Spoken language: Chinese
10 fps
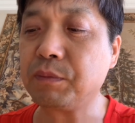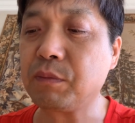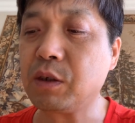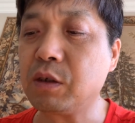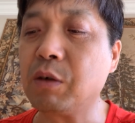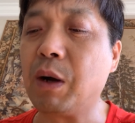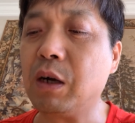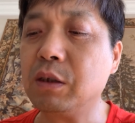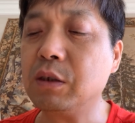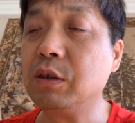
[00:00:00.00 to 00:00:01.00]
是吧？
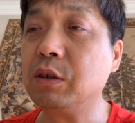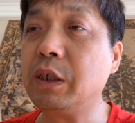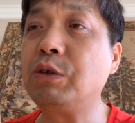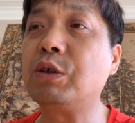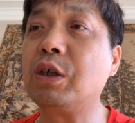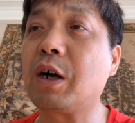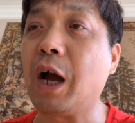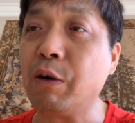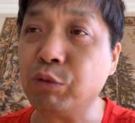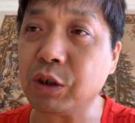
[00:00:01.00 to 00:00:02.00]
那就是海
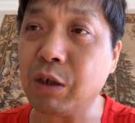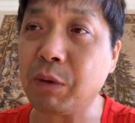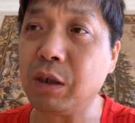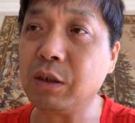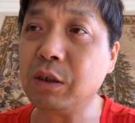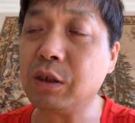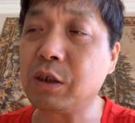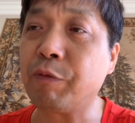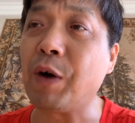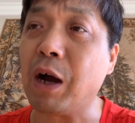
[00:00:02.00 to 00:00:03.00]
伍德吗？是
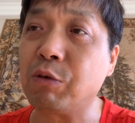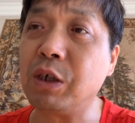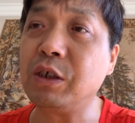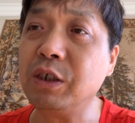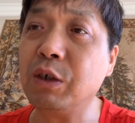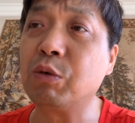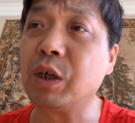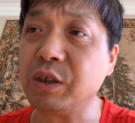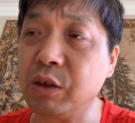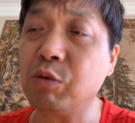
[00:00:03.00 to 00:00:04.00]
法国人，是英国
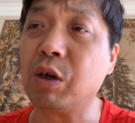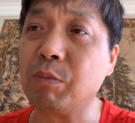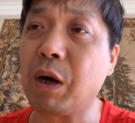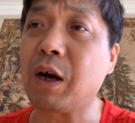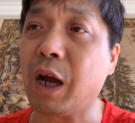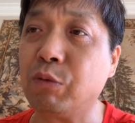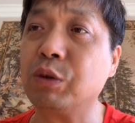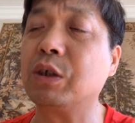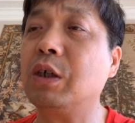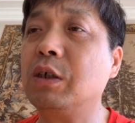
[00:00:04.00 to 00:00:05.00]
人，英国人吧？海伍
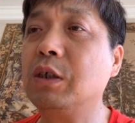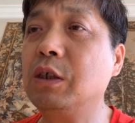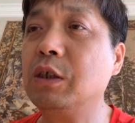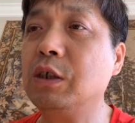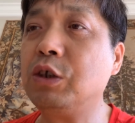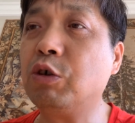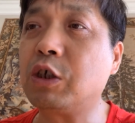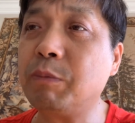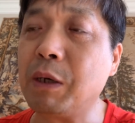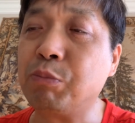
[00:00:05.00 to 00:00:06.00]
德。就是
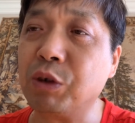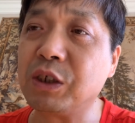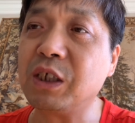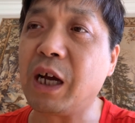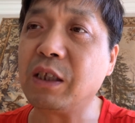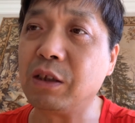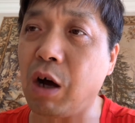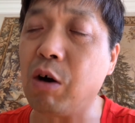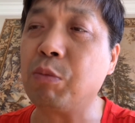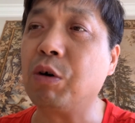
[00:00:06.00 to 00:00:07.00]
被薄熙来的
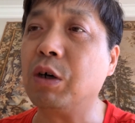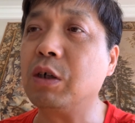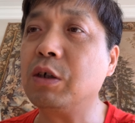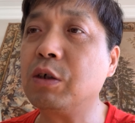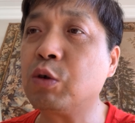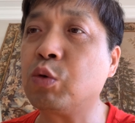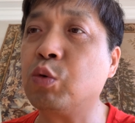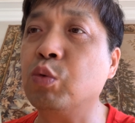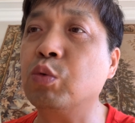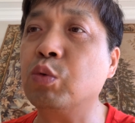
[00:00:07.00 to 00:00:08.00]
老婆，
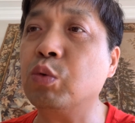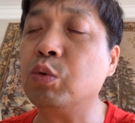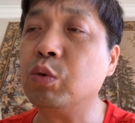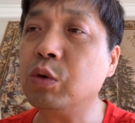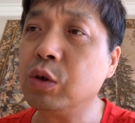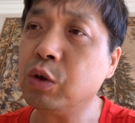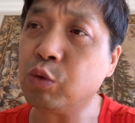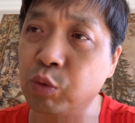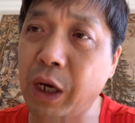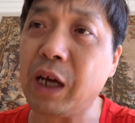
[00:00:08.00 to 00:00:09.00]
古
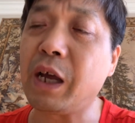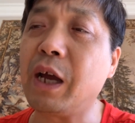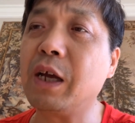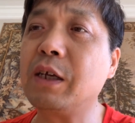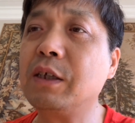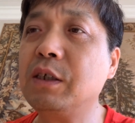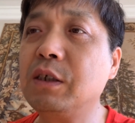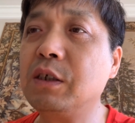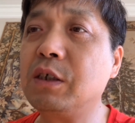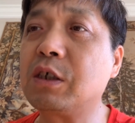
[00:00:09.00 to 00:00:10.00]
古开来，
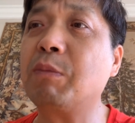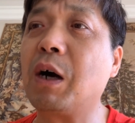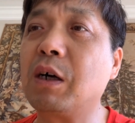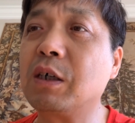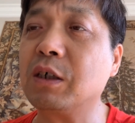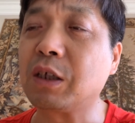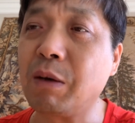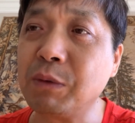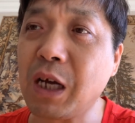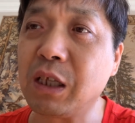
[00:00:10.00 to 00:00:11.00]
是吧？和他
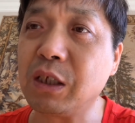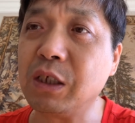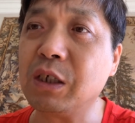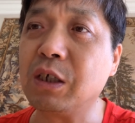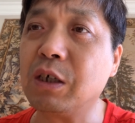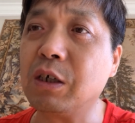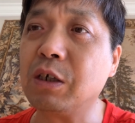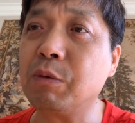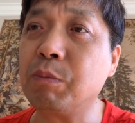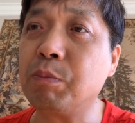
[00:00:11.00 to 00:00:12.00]
们家的一
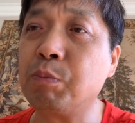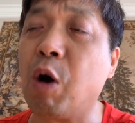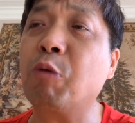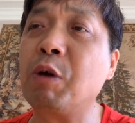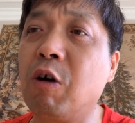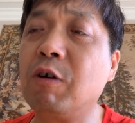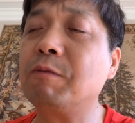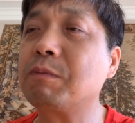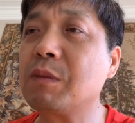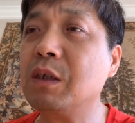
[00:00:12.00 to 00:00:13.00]
个保镖，
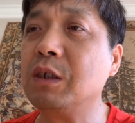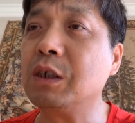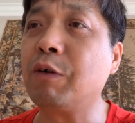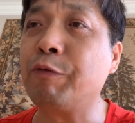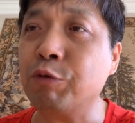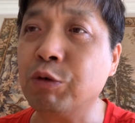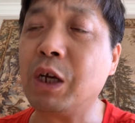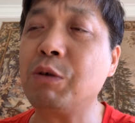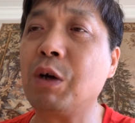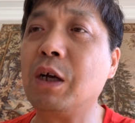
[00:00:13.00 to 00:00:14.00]
一个服务
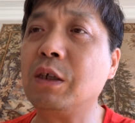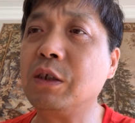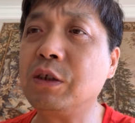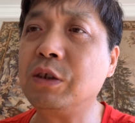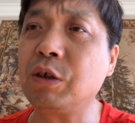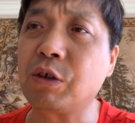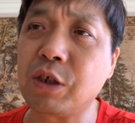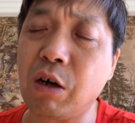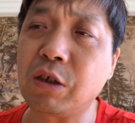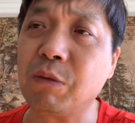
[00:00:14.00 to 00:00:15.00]
人员叫
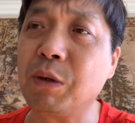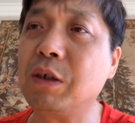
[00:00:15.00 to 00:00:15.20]
张什么，